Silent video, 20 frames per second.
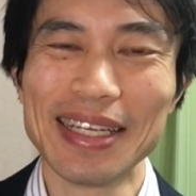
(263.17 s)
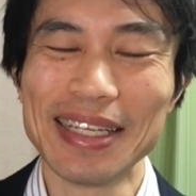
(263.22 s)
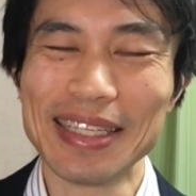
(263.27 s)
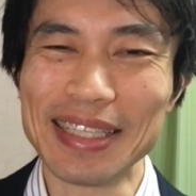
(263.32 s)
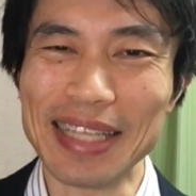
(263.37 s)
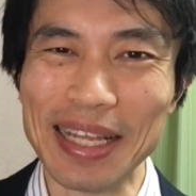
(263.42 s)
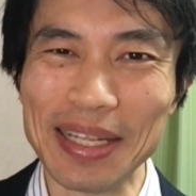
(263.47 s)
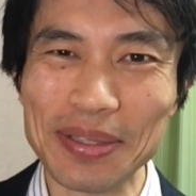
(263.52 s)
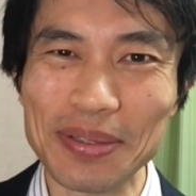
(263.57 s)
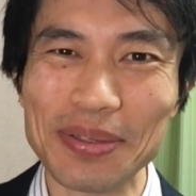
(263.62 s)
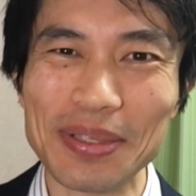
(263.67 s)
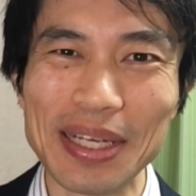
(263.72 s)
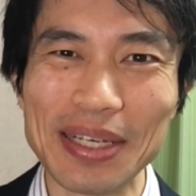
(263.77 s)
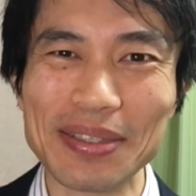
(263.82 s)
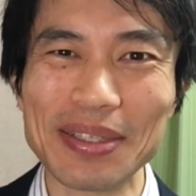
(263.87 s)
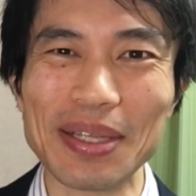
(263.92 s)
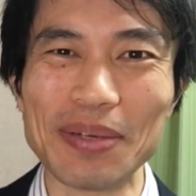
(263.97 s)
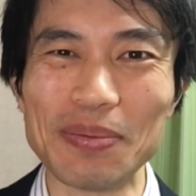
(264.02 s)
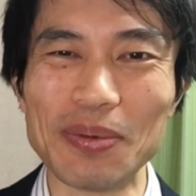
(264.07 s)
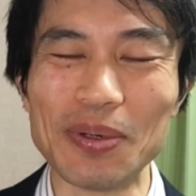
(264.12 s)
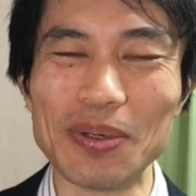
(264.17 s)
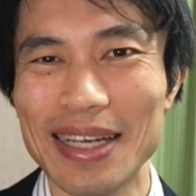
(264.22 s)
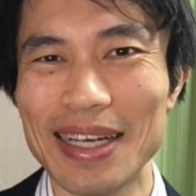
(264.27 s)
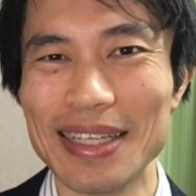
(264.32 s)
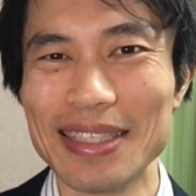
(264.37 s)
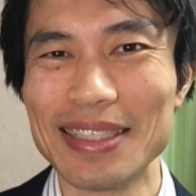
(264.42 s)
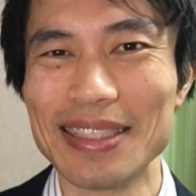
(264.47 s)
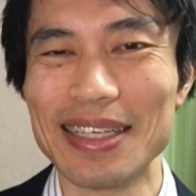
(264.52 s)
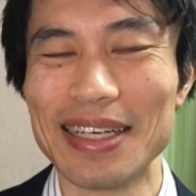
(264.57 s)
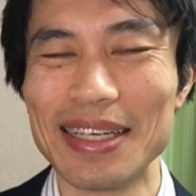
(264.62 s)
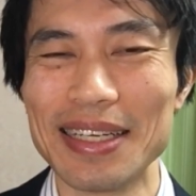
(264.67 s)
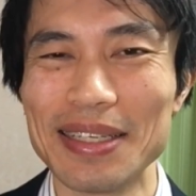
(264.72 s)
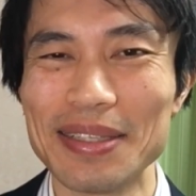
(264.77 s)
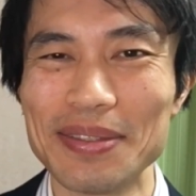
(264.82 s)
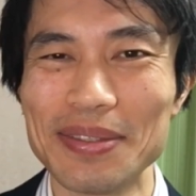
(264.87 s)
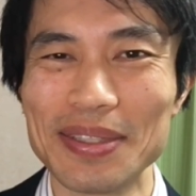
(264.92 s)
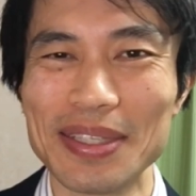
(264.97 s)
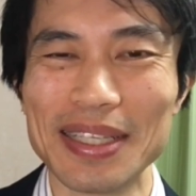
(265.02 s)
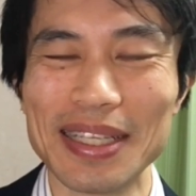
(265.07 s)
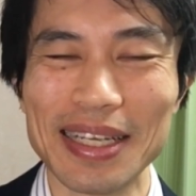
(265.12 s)
なんとなくでも感じられ
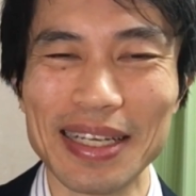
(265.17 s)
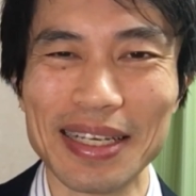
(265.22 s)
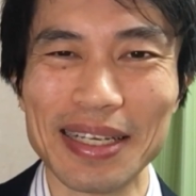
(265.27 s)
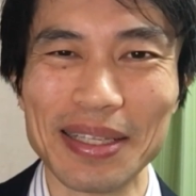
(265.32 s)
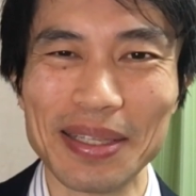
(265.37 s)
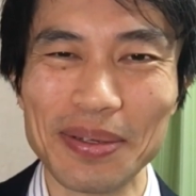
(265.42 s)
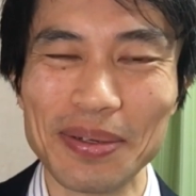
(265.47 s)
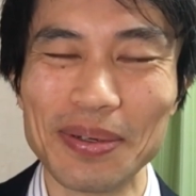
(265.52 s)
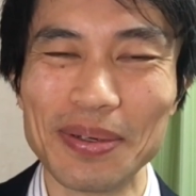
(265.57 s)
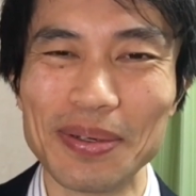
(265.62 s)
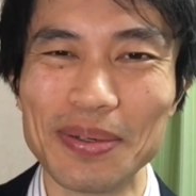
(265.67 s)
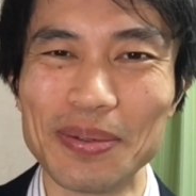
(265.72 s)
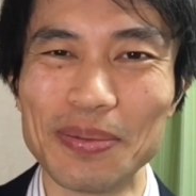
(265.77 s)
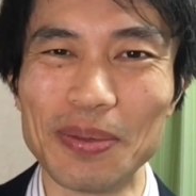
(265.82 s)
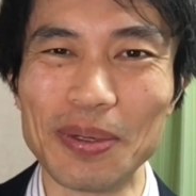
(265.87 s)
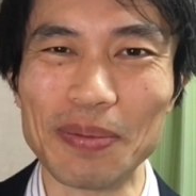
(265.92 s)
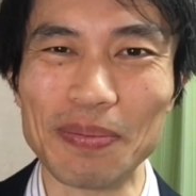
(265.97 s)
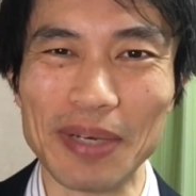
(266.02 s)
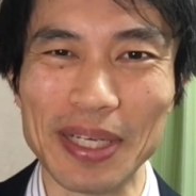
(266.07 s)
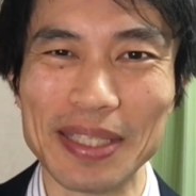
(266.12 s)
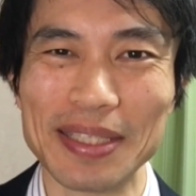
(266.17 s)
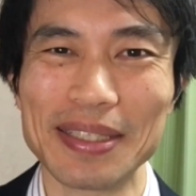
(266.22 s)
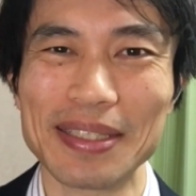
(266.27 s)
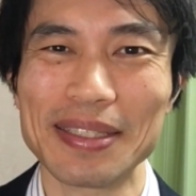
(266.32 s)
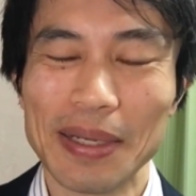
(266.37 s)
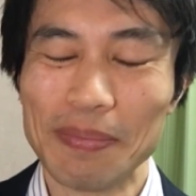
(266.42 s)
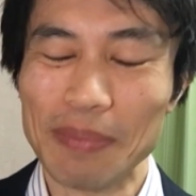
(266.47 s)
るんじゃないかと思います。